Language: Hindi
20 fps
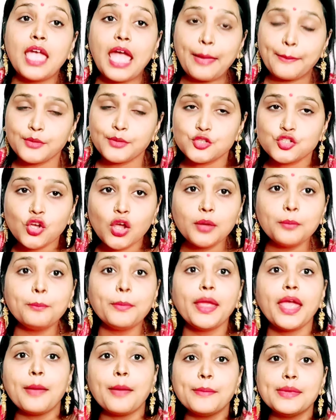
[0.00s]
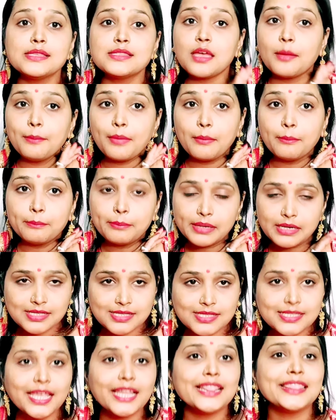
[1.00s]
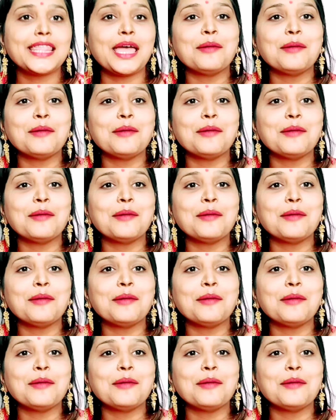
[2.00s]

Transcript: अमेजॉन पे हमेशा बम्पर सेल